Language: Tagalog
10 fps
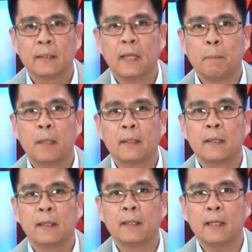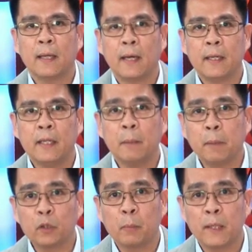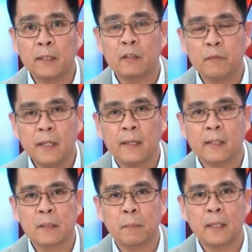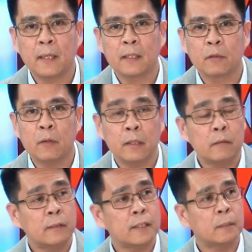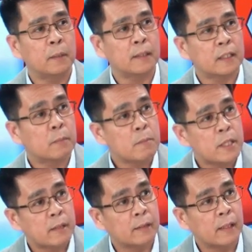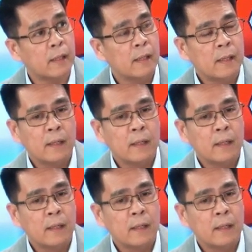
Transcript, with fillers: dapat yan ay ipatupad ng PhilHealth sapagkat kung anong nasa batas, Ma'am Cheryl,